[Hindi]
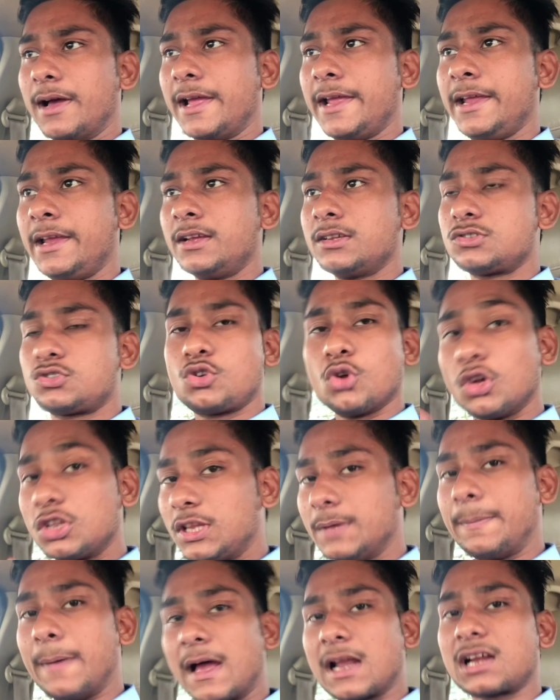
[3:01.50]
भाई
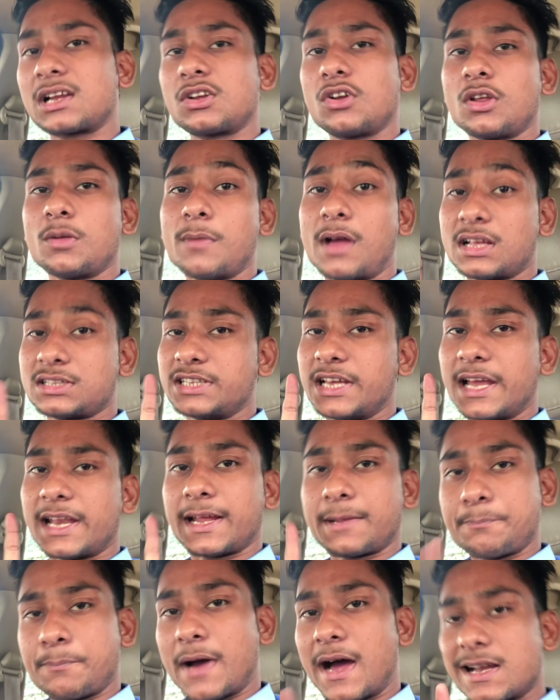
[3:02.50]
ज्योति पार्क को भी वहाँ से
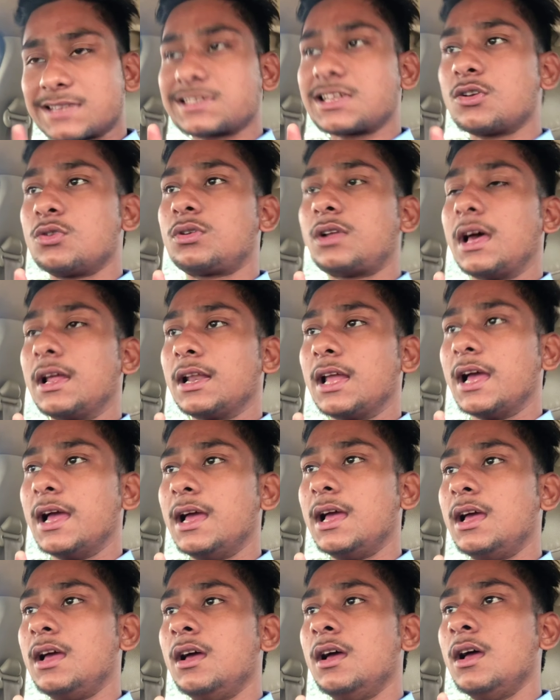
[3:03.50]
यार एक पार्सल उठाना
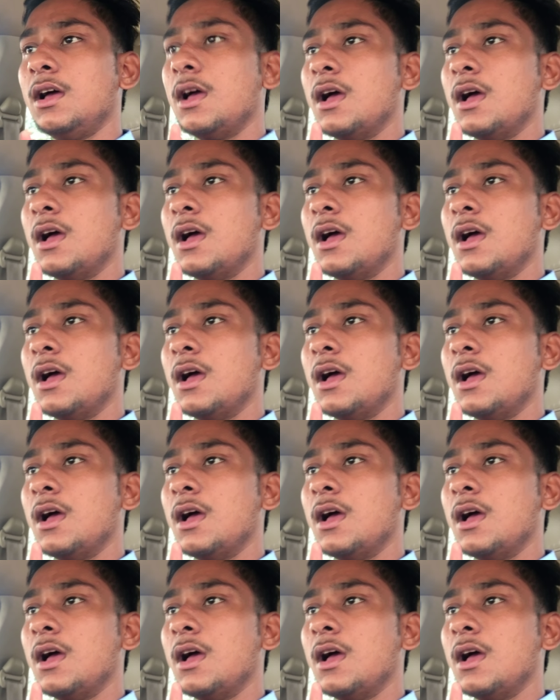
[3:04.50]
है